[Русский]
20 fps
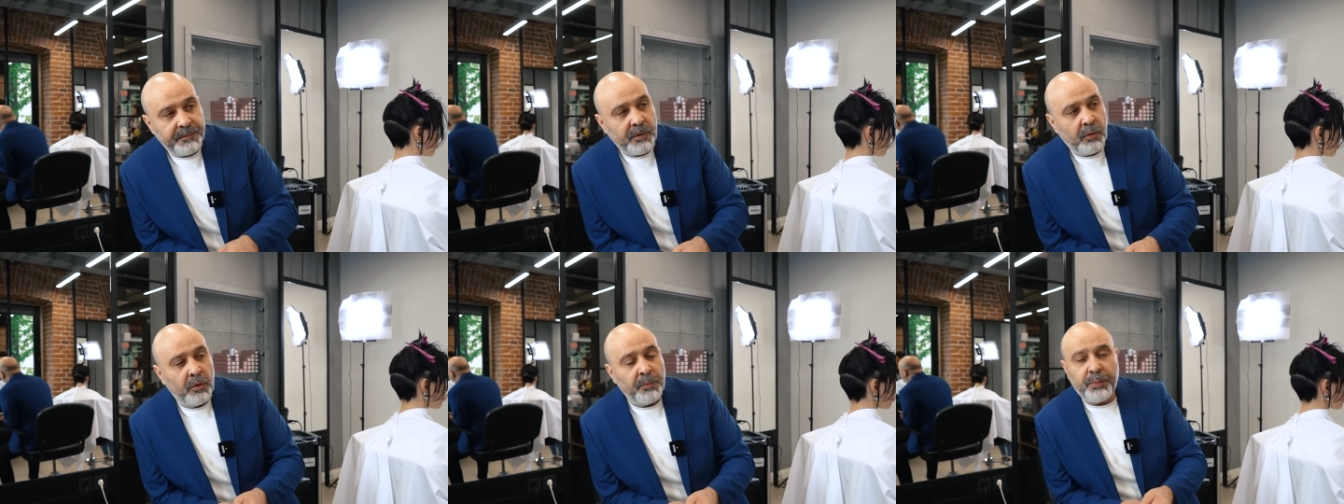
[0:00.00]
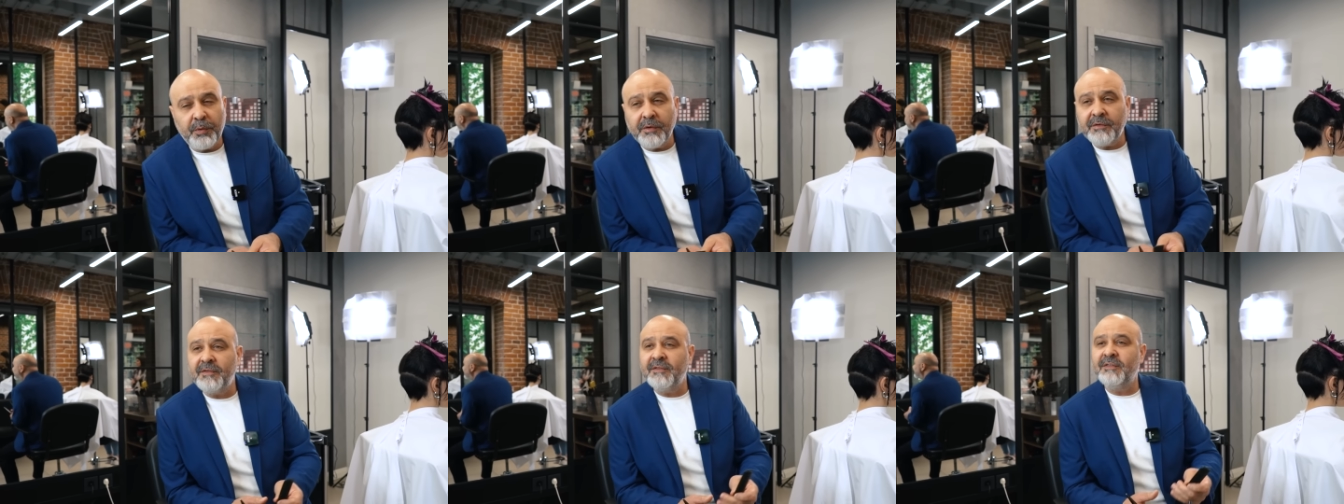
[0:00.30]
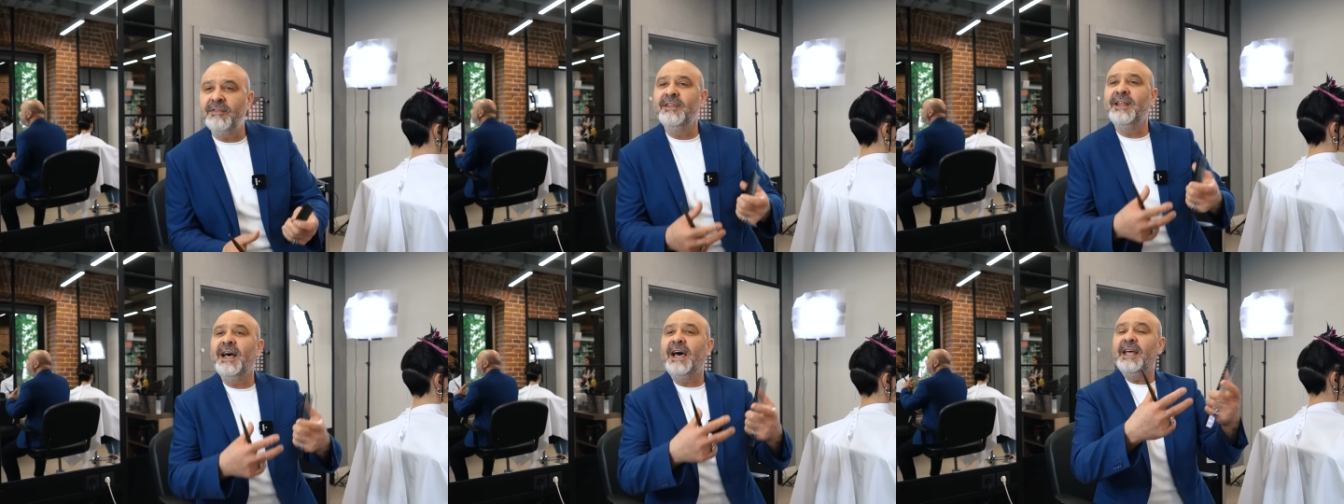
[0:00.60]
Он просто
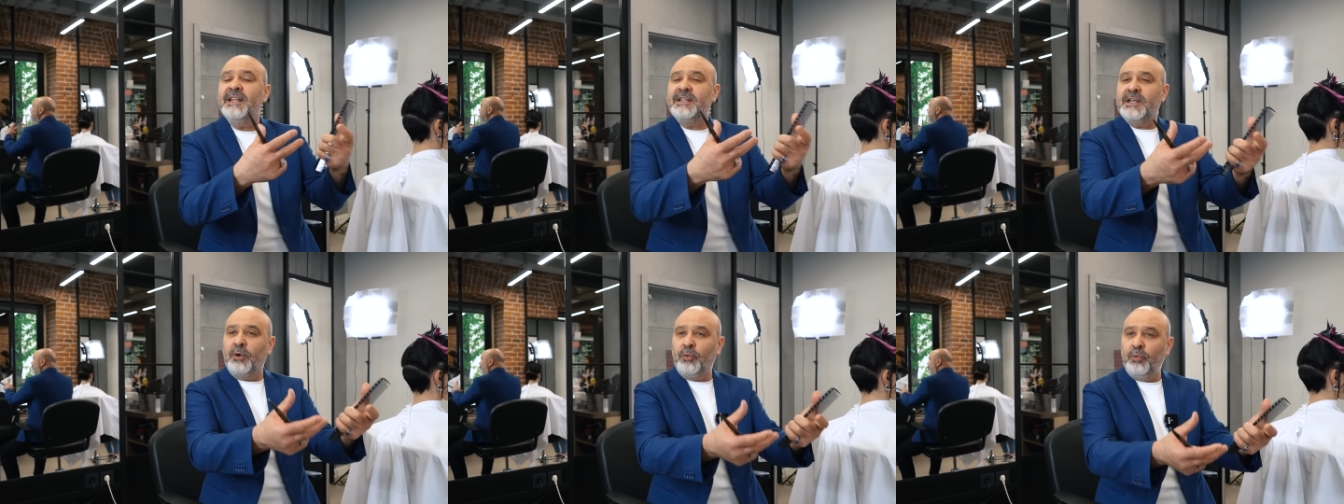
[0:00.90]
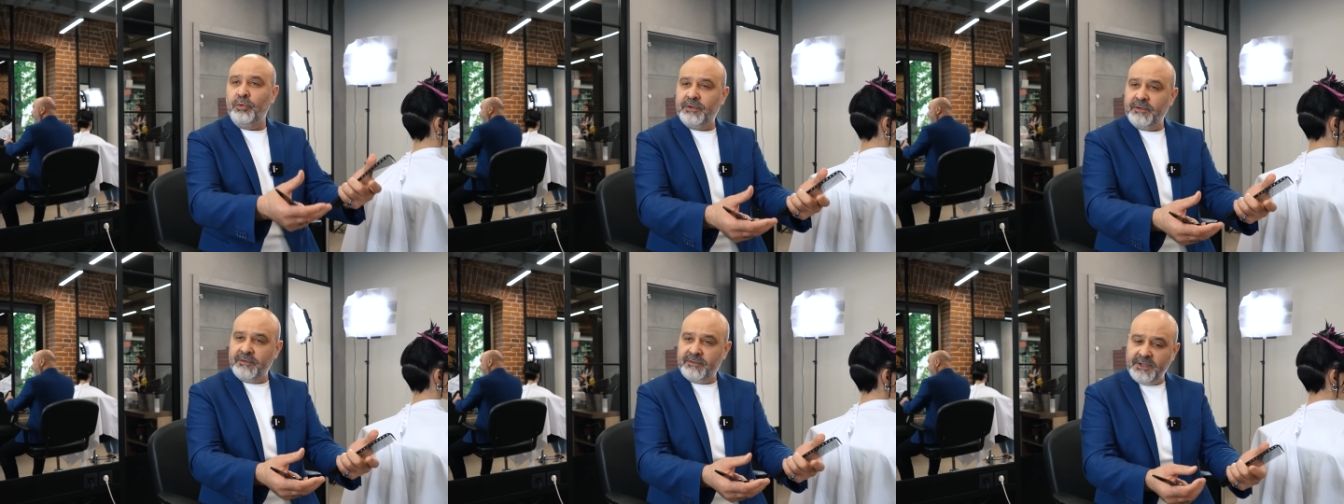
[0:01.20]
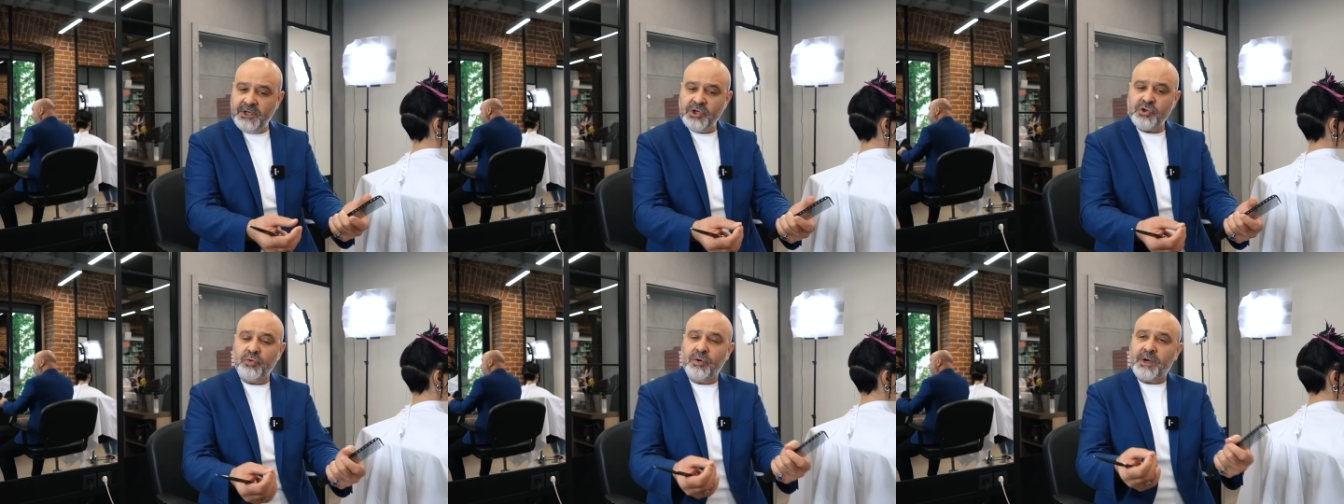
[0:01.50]
знает какую-то
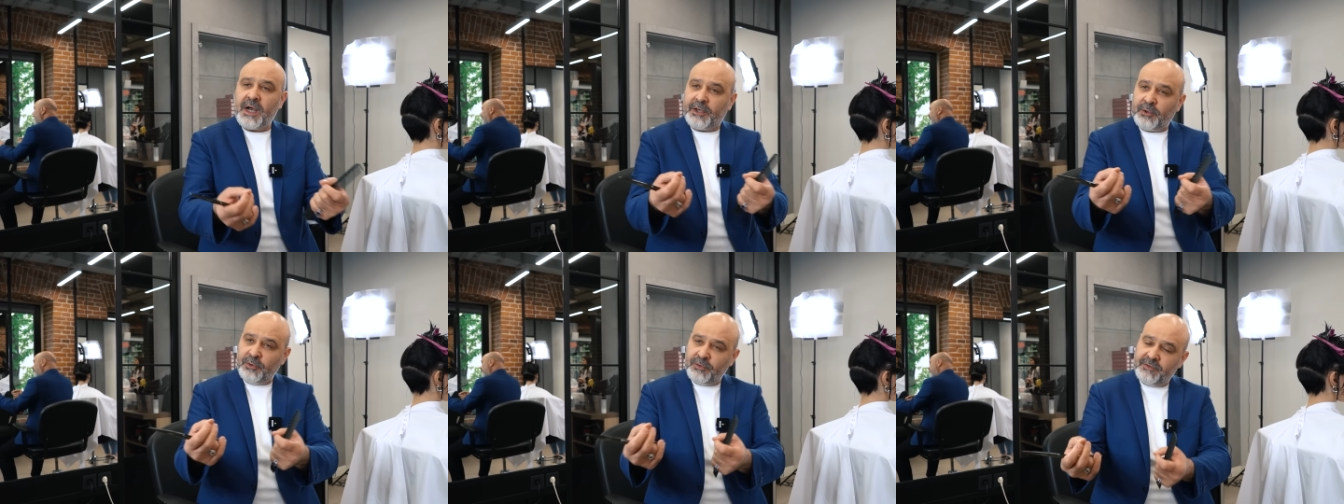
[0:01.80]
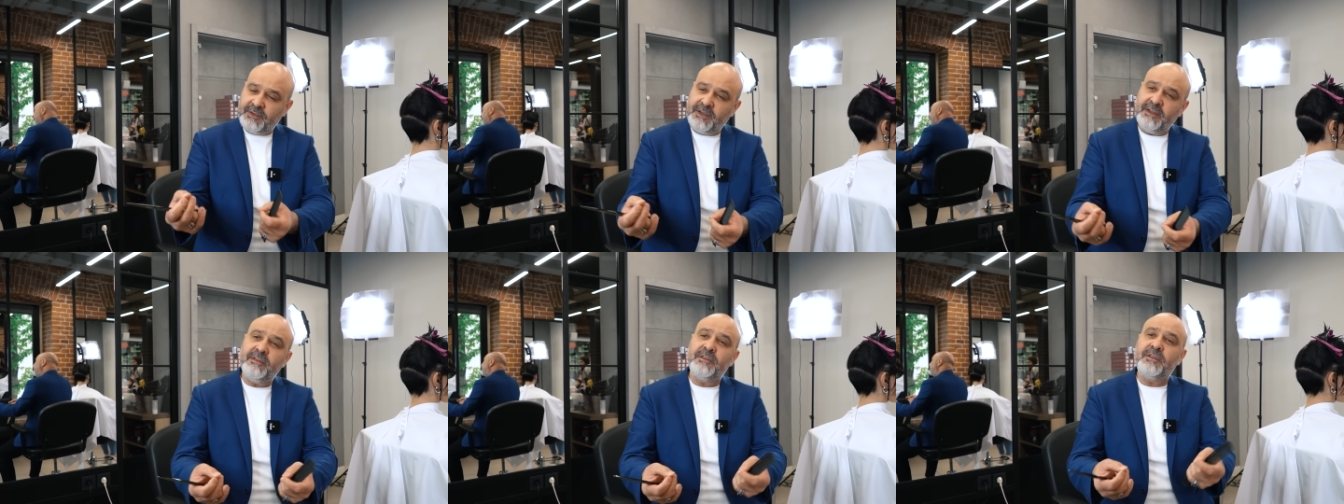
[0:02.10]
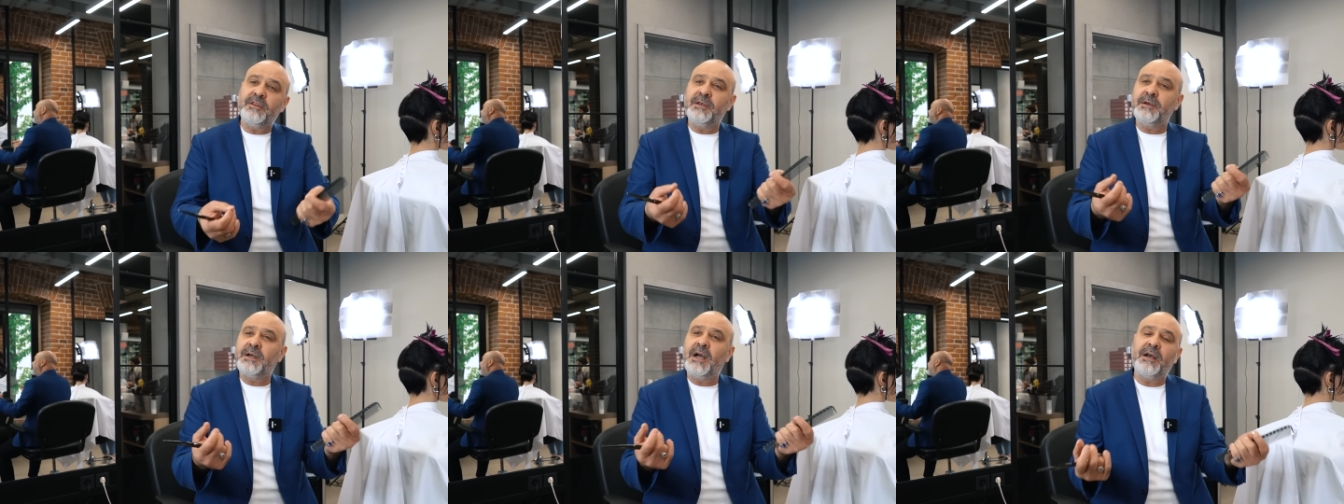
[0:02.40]
стрижку, как ее
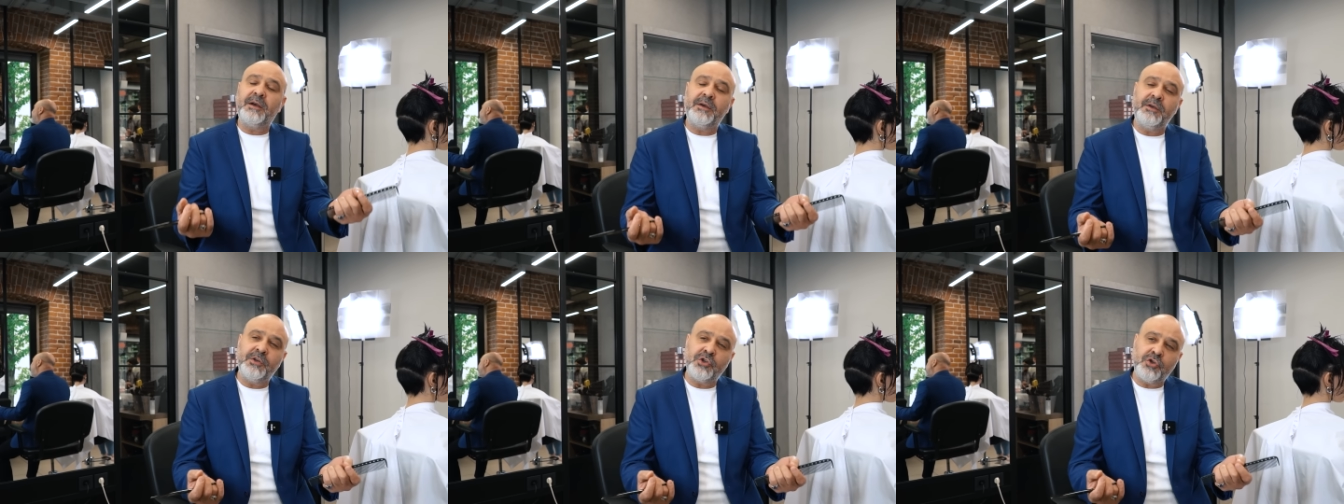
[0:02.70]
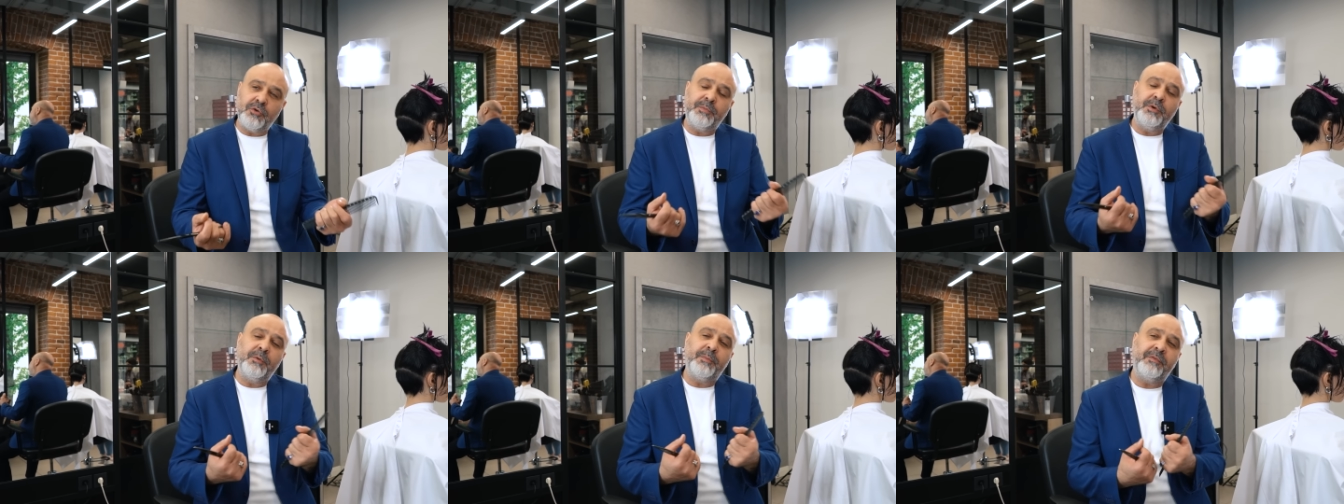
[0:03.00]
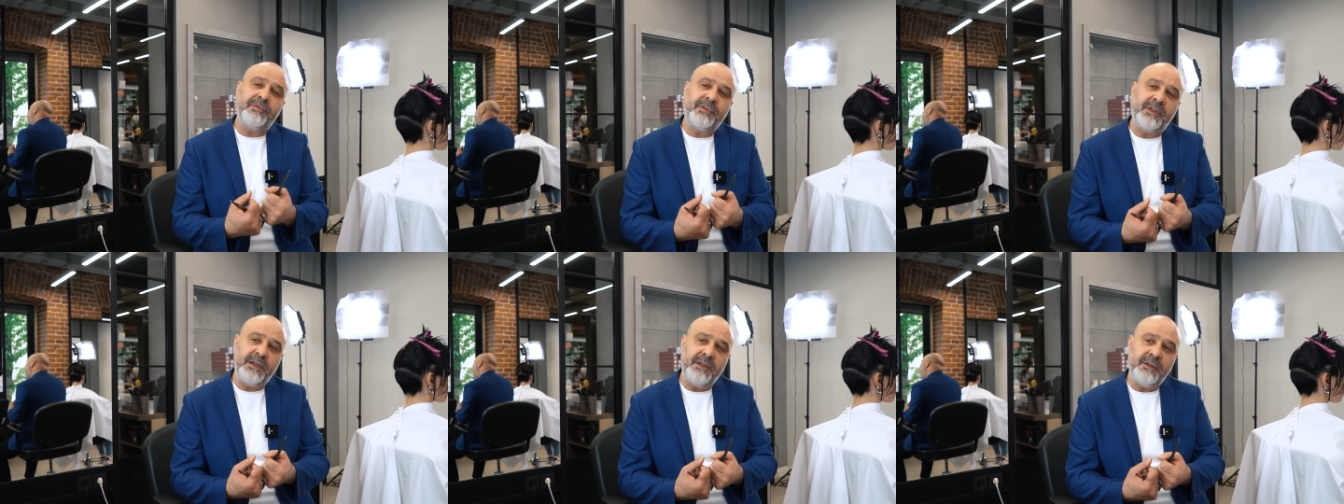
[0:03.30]
срезать и, как, и чтобы ее
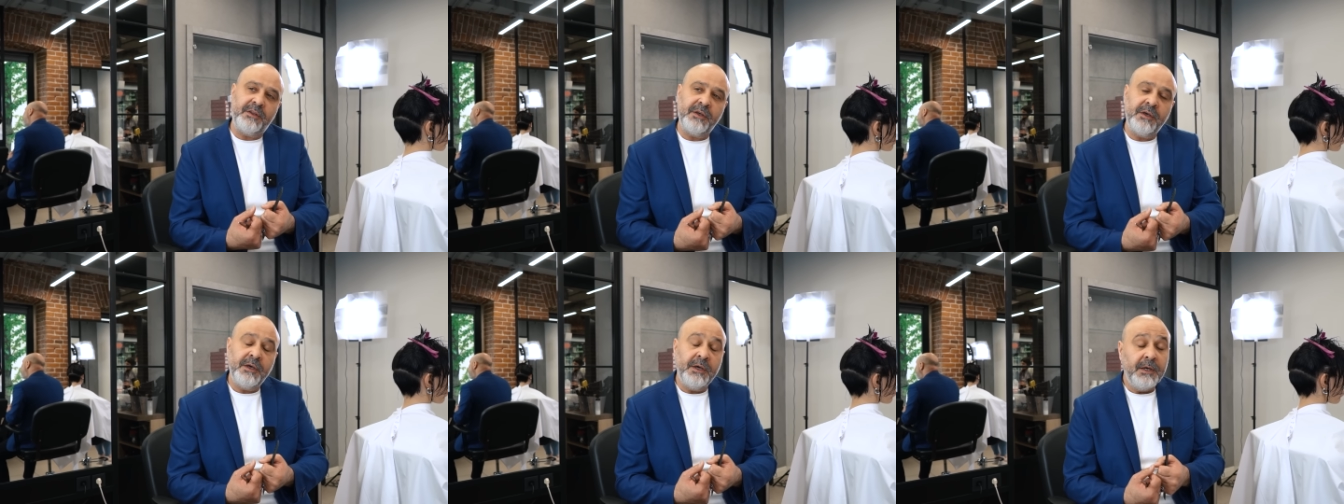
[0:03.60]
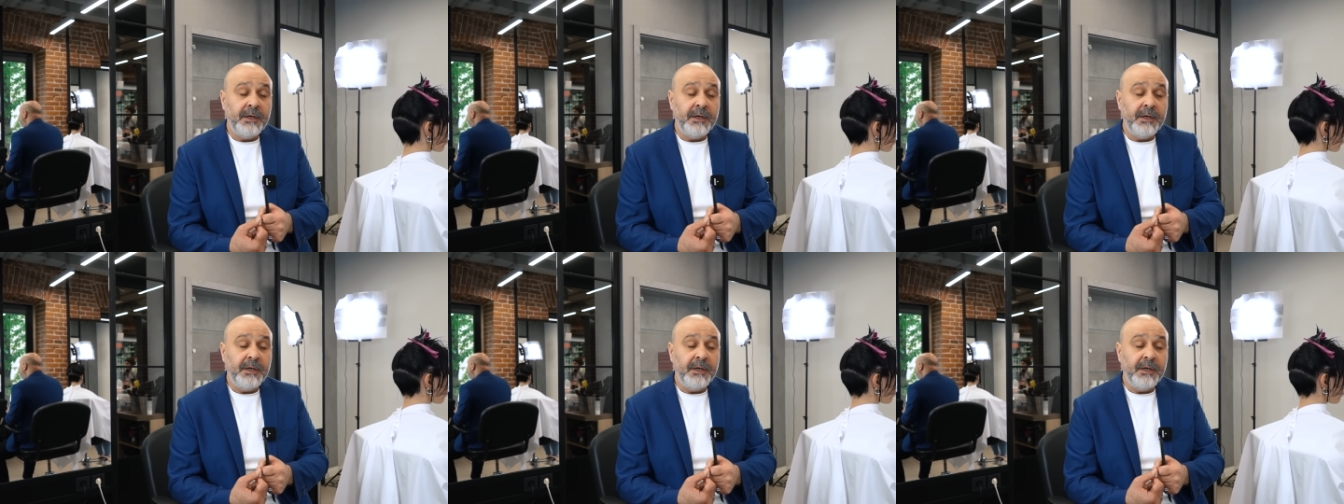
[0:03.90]
повторить.